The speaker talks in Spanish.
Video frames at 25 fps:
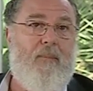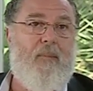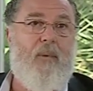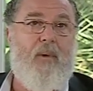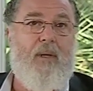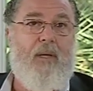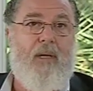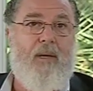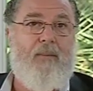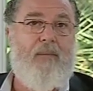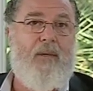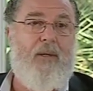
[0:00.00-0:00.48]

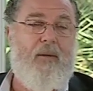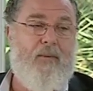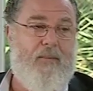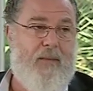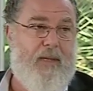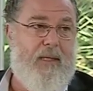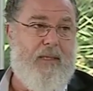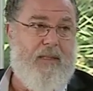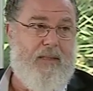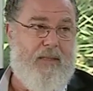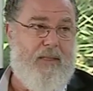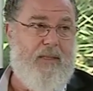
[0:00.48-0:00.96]
porque a mí no
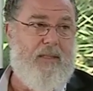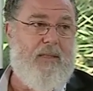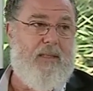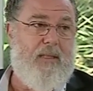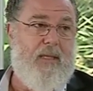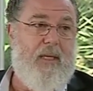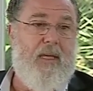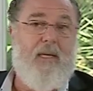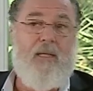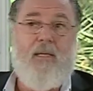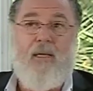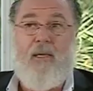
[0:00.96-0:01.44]
me hacen
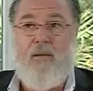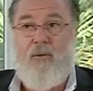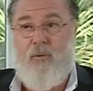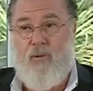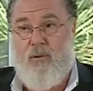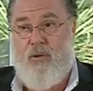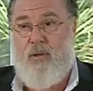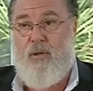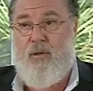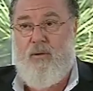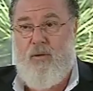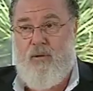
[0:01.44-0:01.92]
si hay
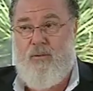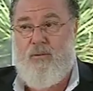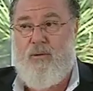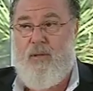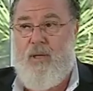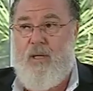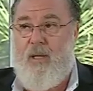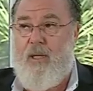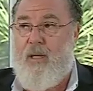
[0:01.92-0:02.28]
diagnósticos